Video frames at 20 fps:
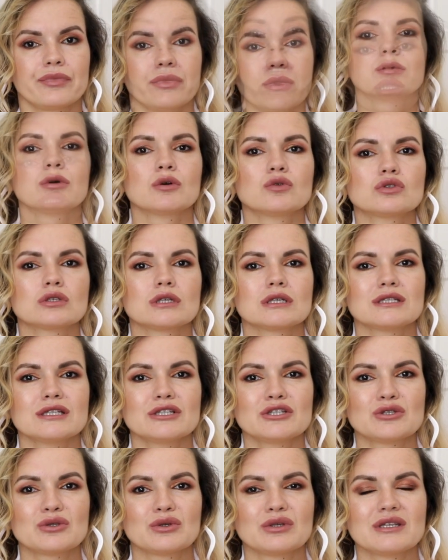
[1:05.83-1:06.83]
Я могу
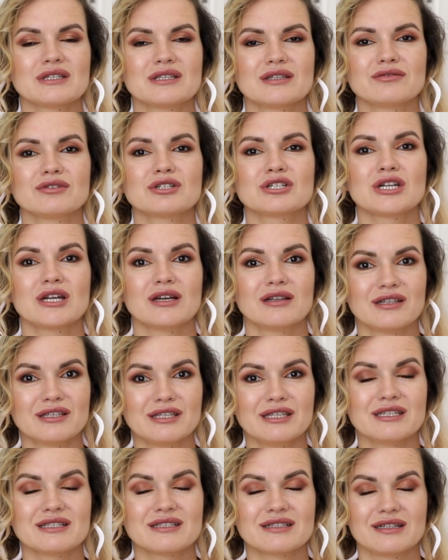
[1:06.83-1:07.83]
сказать, что я совершала
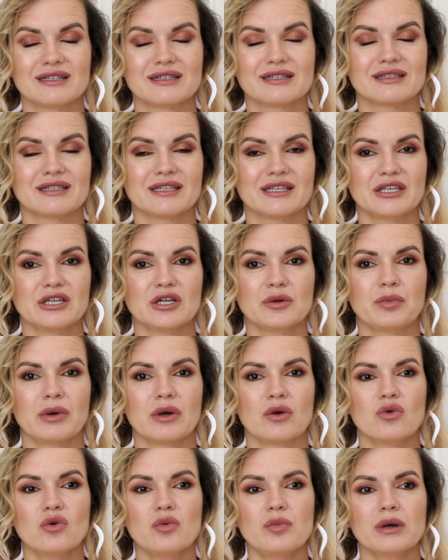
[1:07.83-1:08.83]
несколько таких
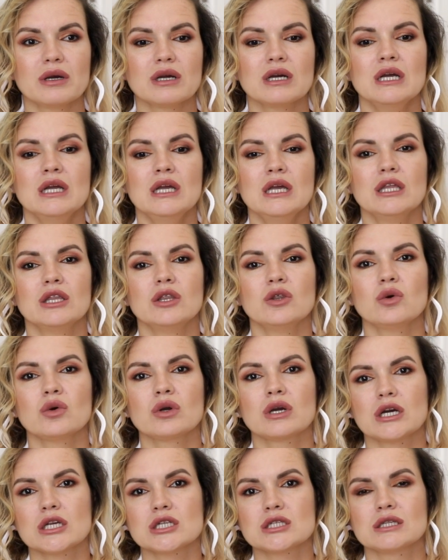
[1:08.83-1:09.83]
покупок, но
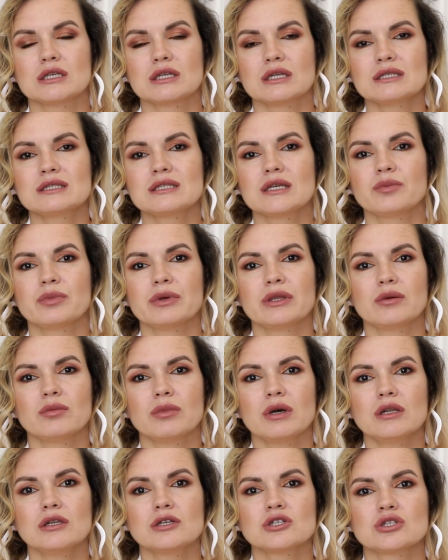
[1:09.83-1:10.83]
каждый раз я
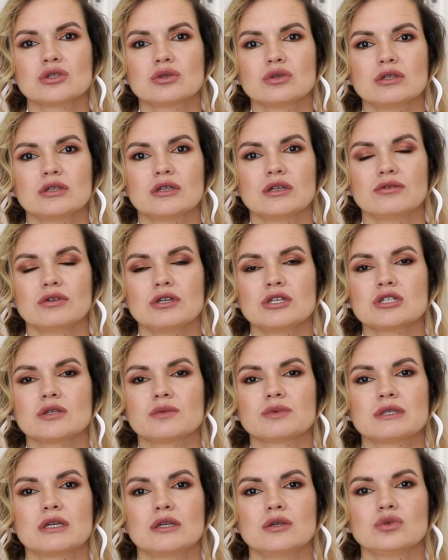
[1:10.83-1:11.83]
понимала, что эта вещь
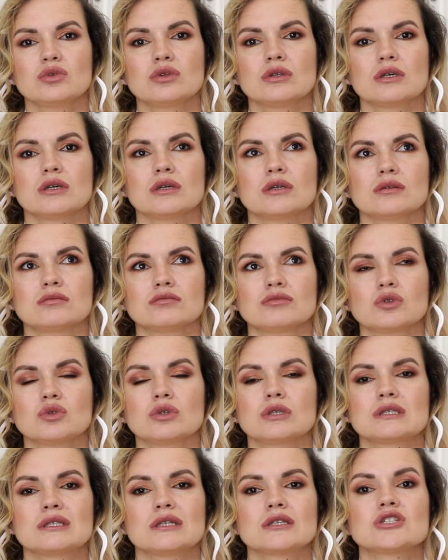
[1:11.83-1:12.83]
абсолютно, ну,
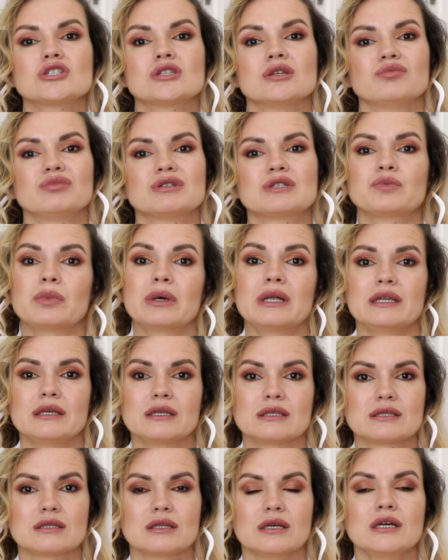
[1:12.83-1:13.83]
достаточно
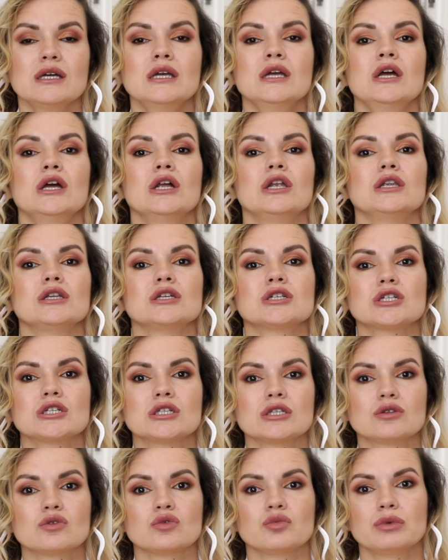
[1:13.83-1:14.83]
бесполезна.
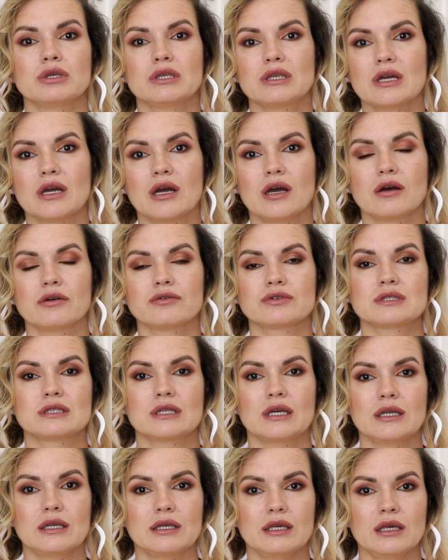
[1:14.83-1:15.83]
Лежит у меня в
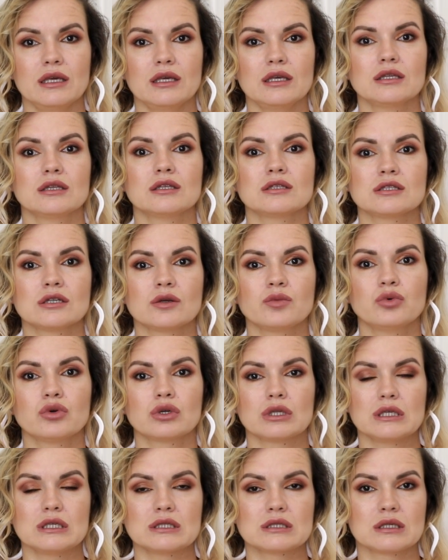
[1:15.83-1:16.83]
столе, и до сих
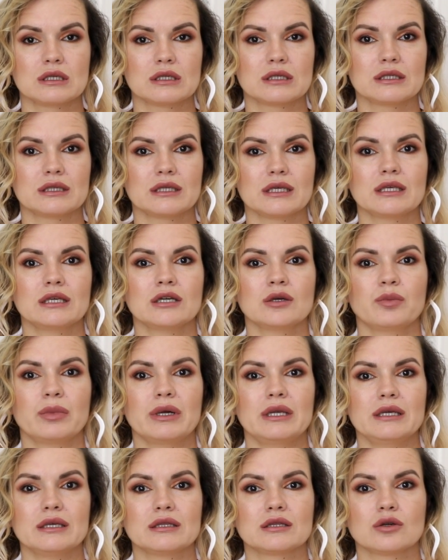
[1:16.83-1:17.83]
пор несколько таких
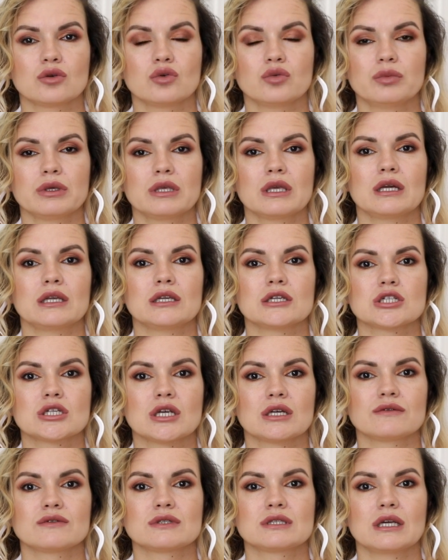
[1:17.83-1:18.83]
палеток у меня
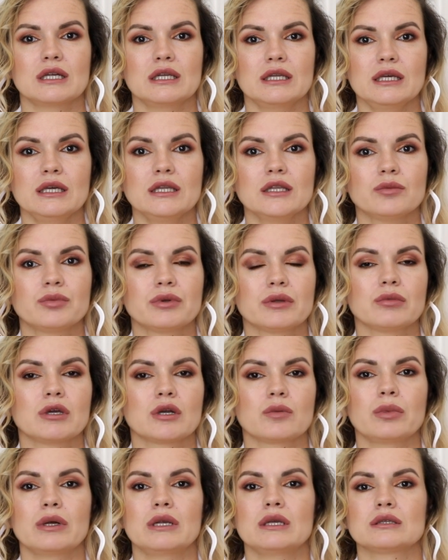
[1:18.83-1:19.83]
лежат в столе.
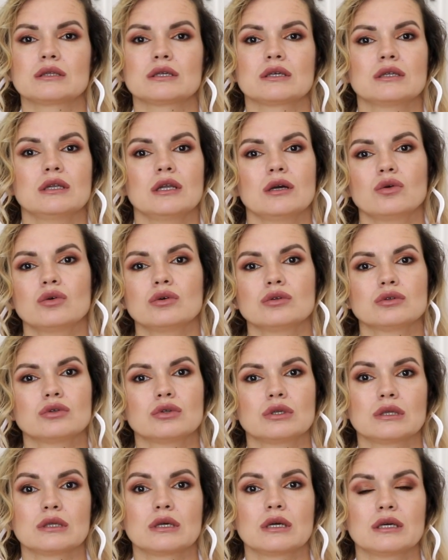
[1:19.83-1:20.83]
Например, палетка для
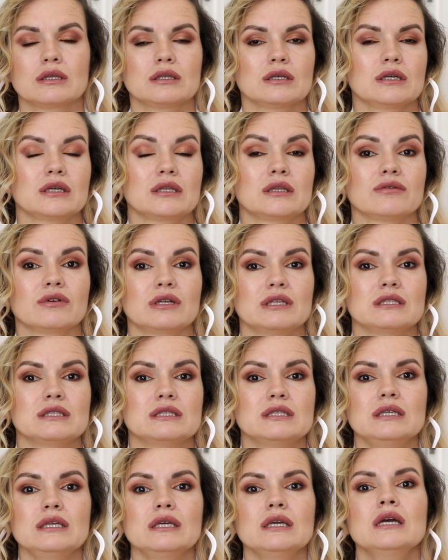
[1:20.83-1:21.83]
контуринга от Кэт Ван
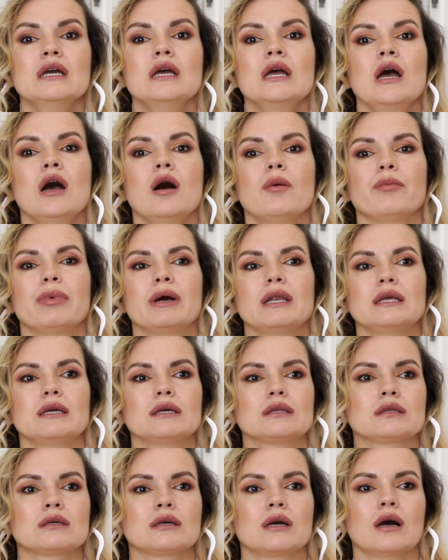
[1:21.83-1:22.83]
Ди,
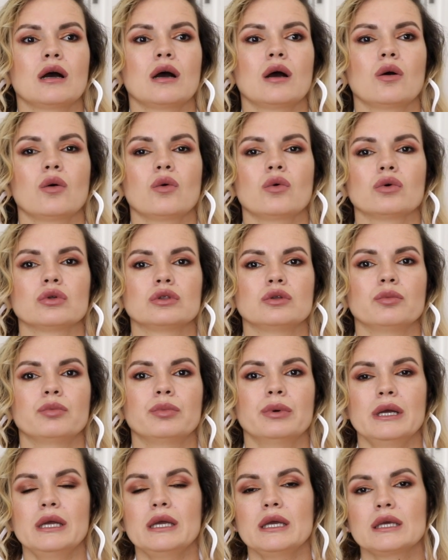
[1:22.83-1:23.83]
палетка от
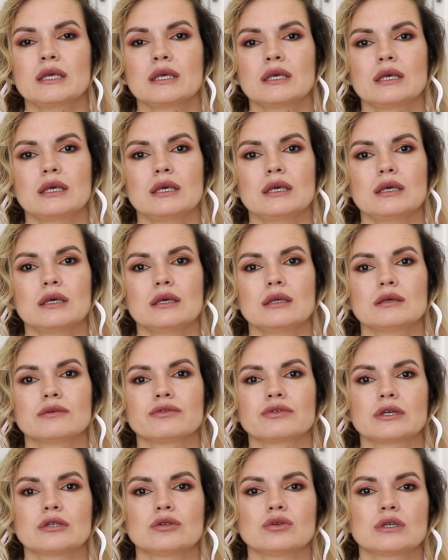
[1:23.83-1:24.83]
Бекки,
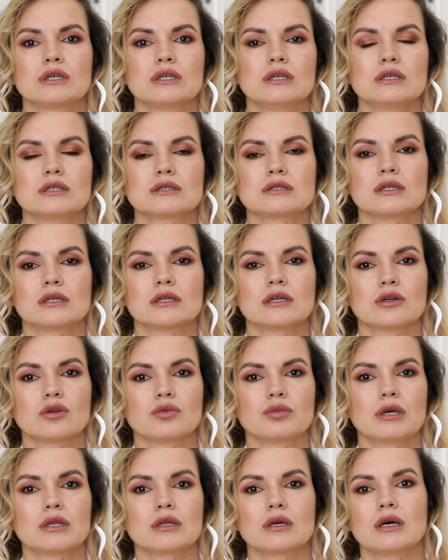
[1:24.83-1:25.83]
в которой несколько
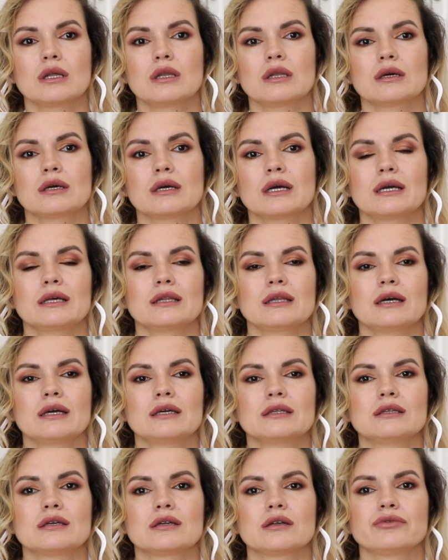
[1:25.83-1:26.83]
румян
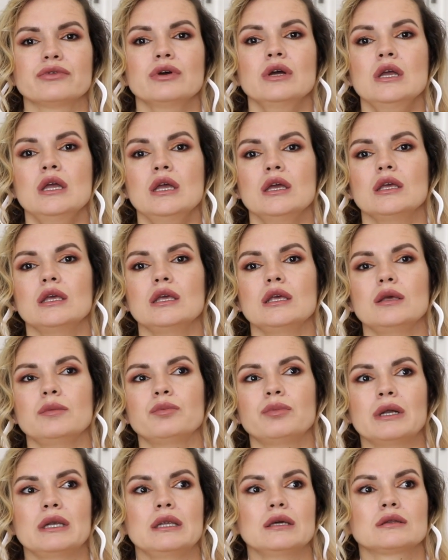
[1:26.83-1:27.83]
хайлайтеров,
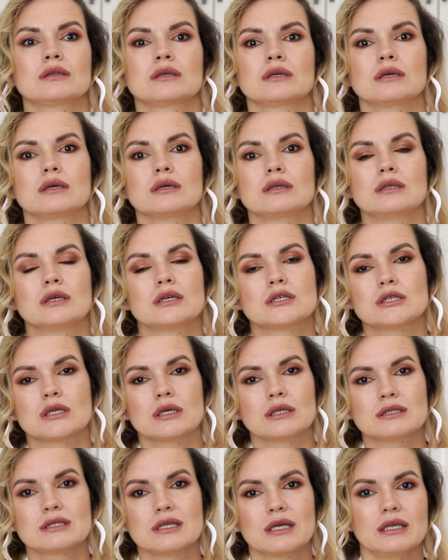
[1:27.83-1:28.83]
и палетка даже
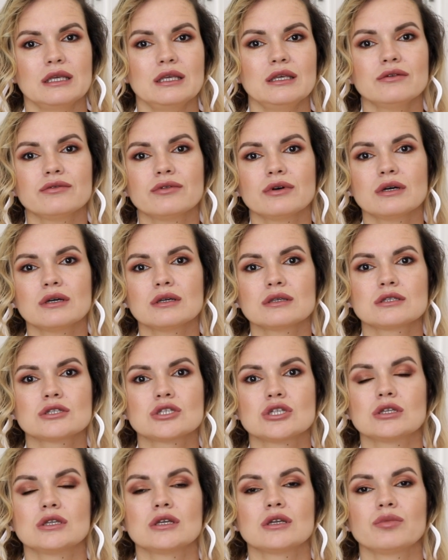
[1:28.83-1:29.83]
от Заива с
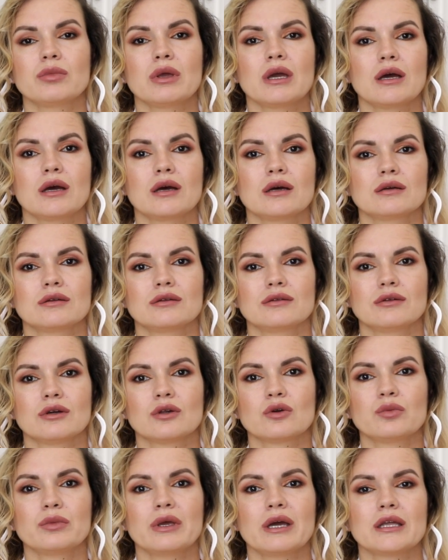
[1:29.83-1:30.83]
четырьмя
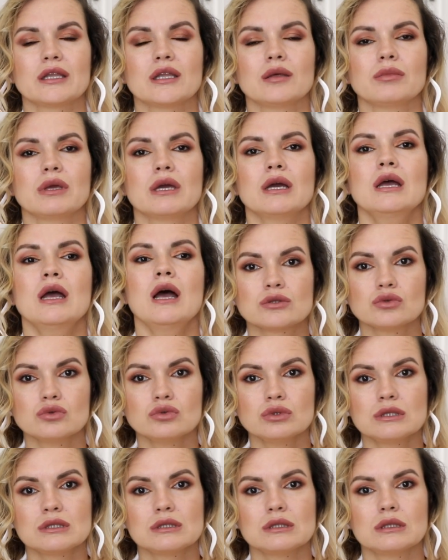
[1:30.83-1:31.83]
румянами. По
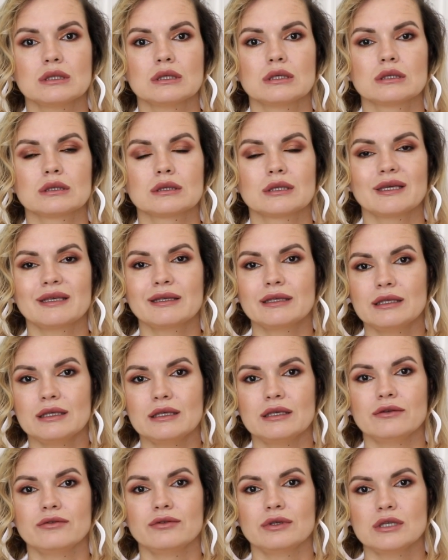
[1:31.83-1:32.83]
сути,
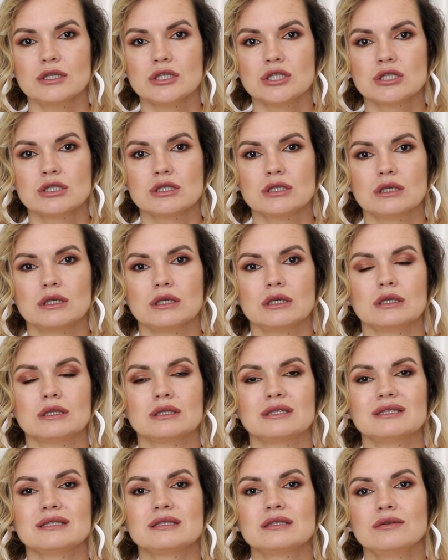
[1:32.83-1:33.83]
такие вещи вещи
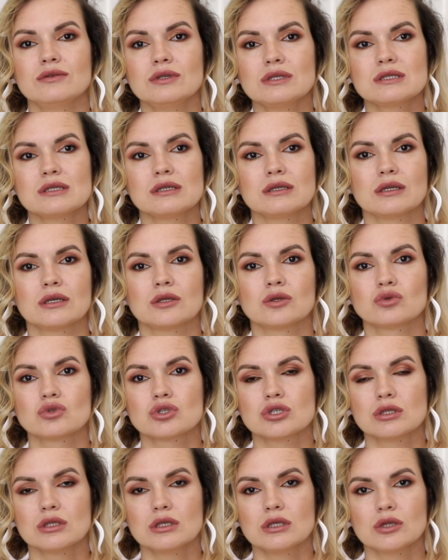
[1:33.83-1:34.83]
действительно
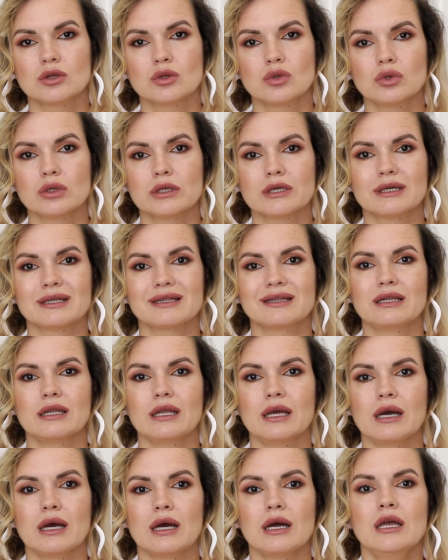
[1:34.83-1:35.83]
нужны только
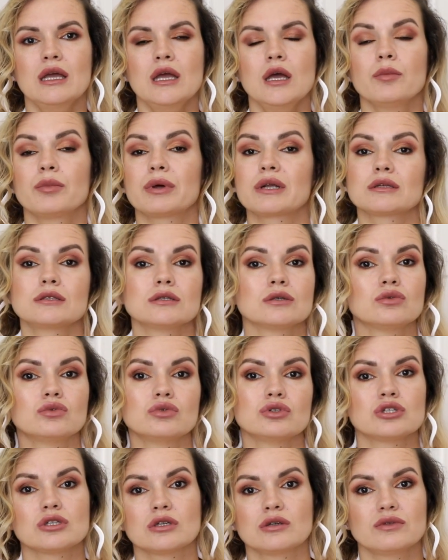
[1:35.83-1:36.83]
для
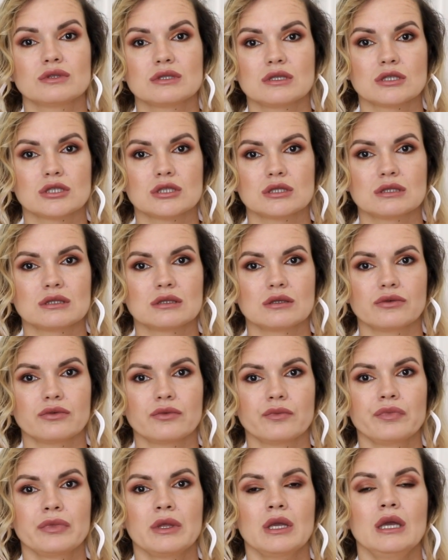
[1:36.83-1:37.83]
практикующих визажистов.
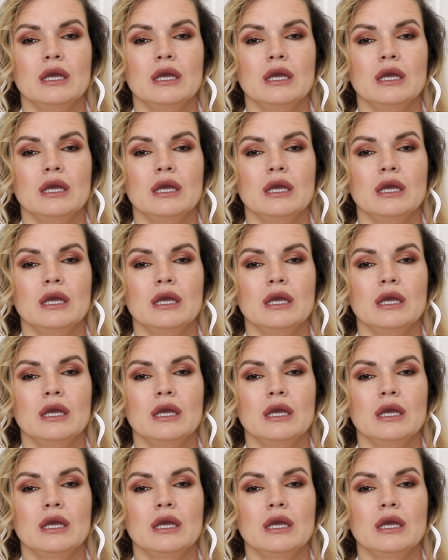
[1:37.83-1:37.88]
